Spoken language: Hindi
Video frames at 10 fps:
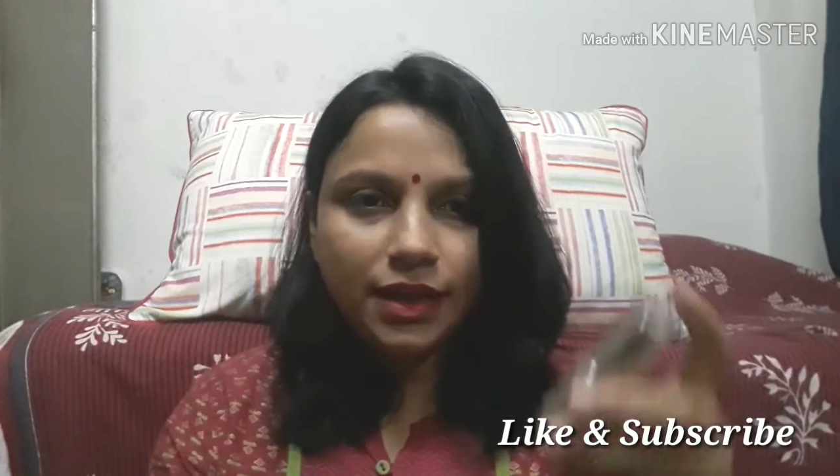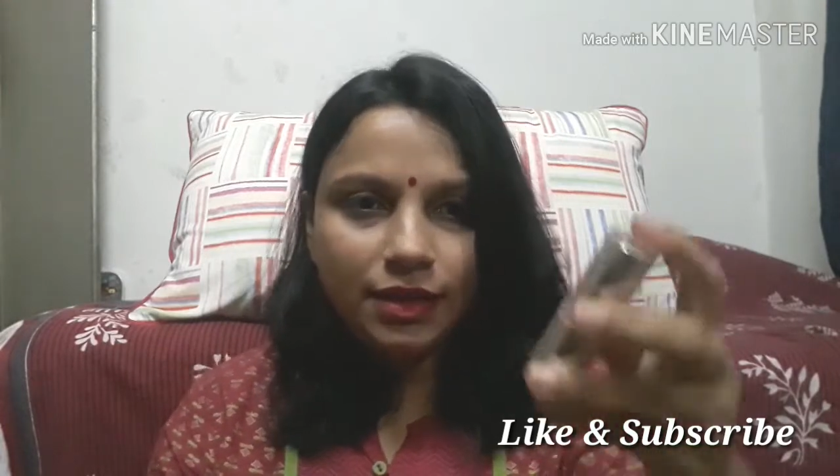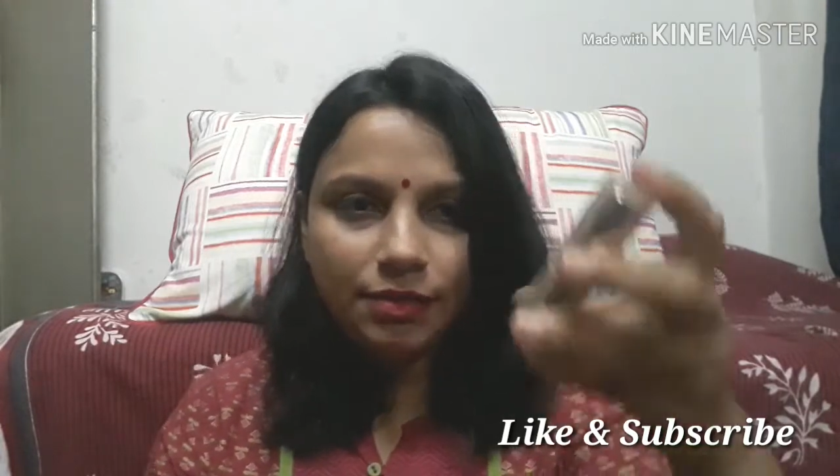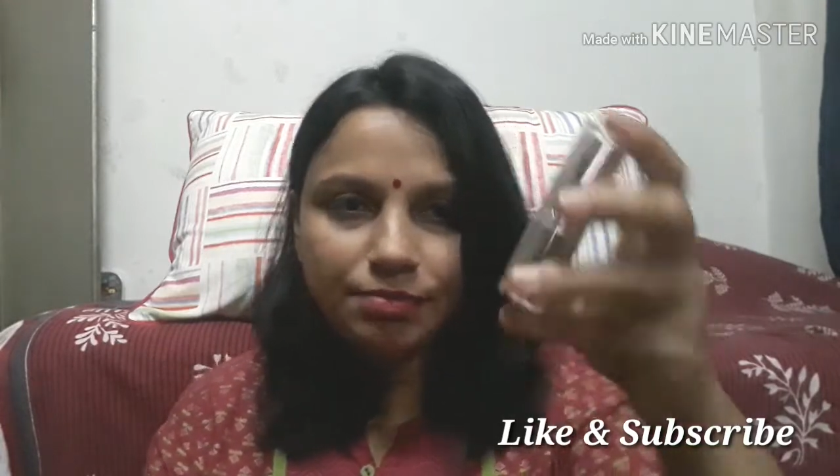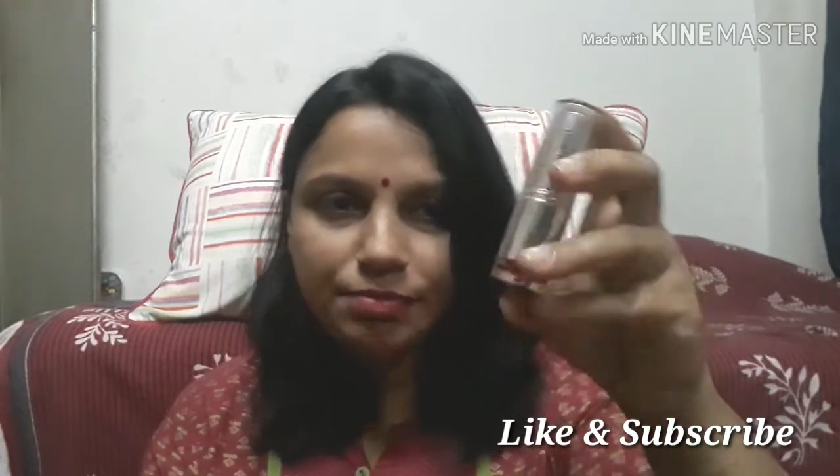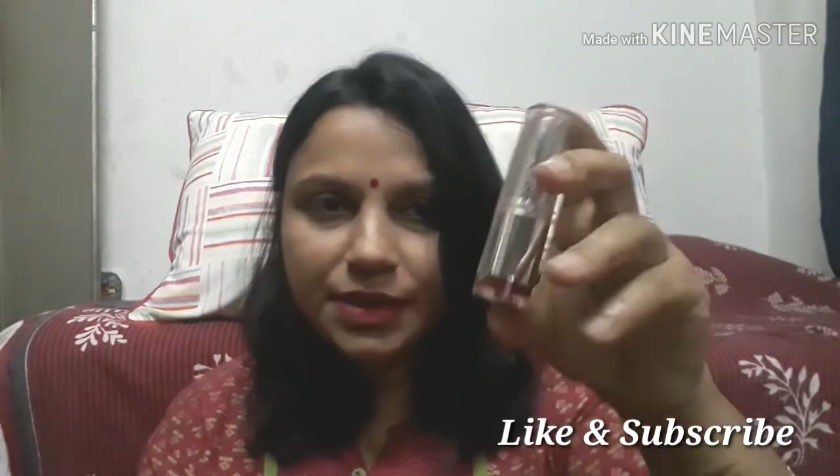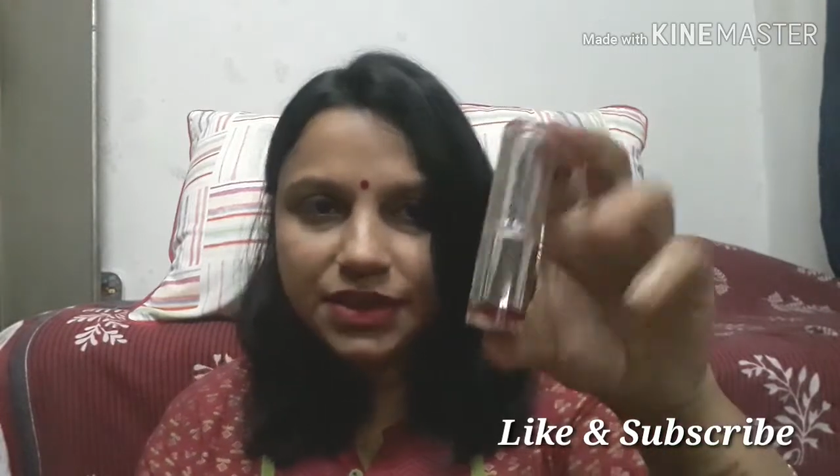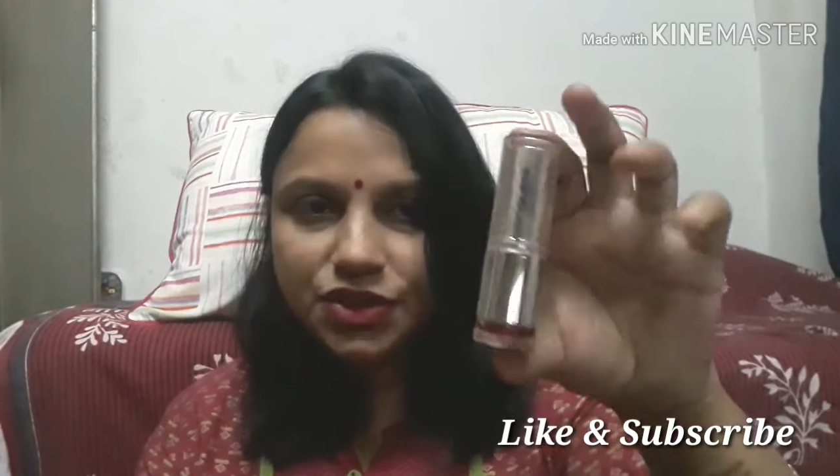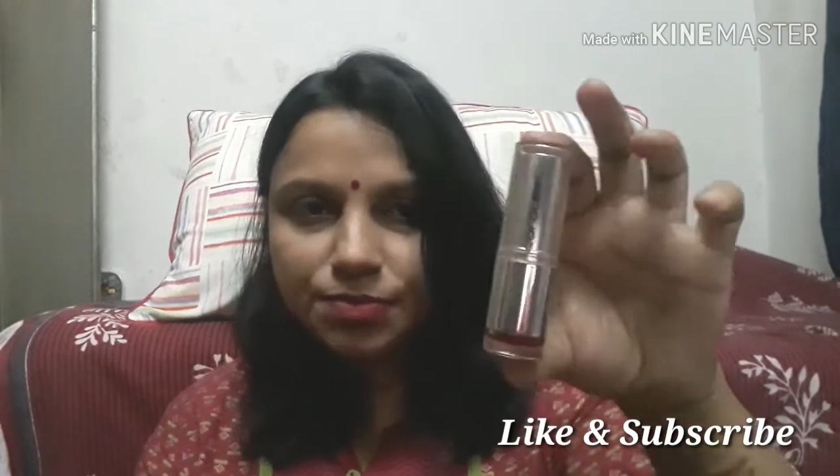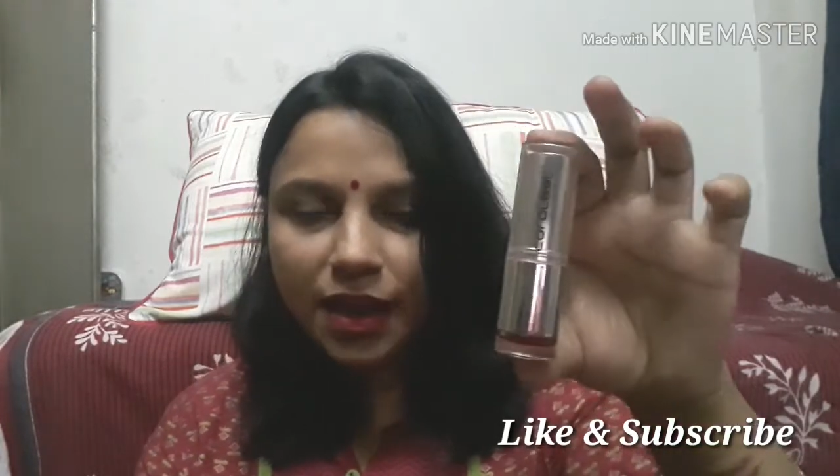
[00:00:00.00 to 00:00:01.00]
के
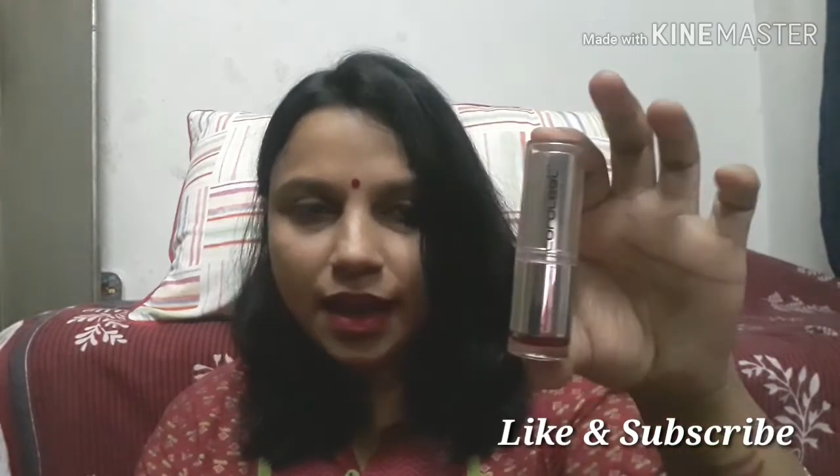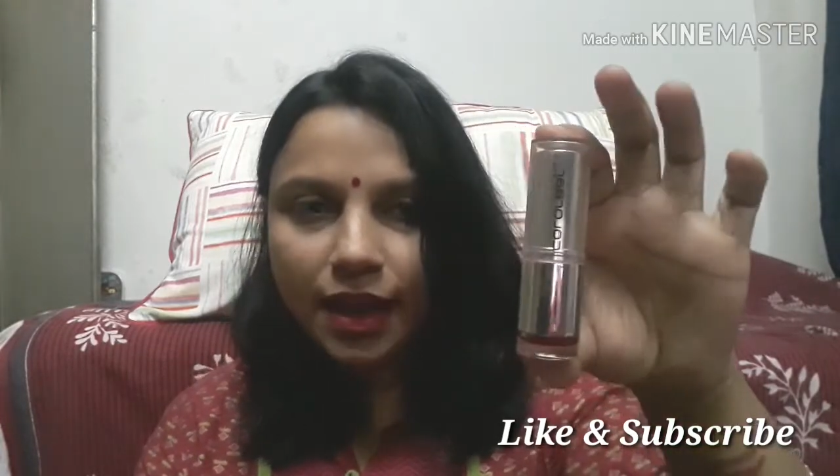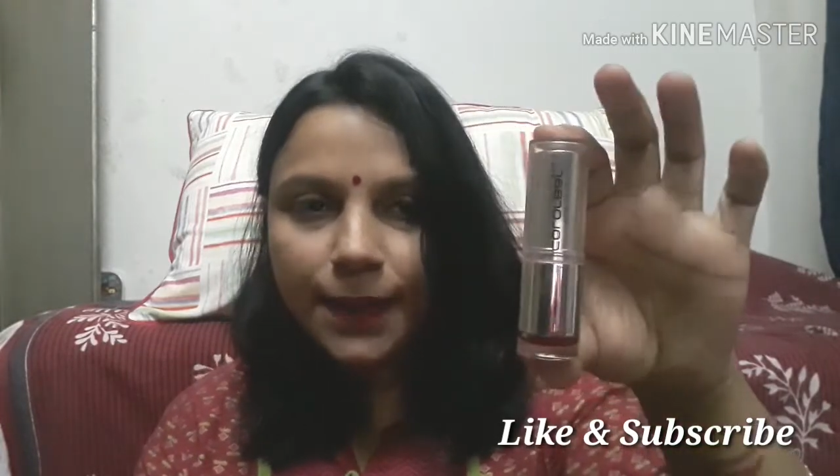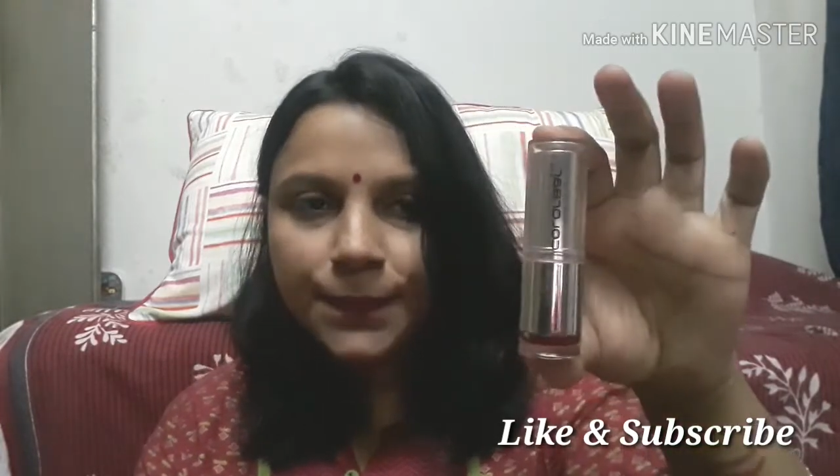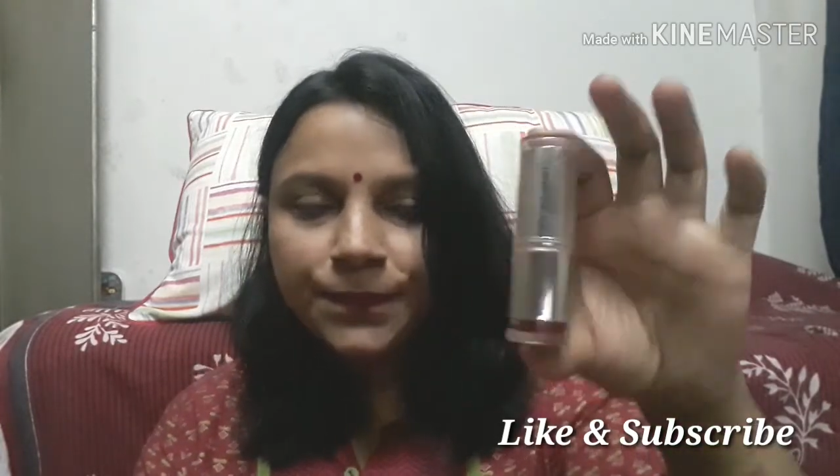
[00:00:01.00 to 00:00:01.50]
बीच में है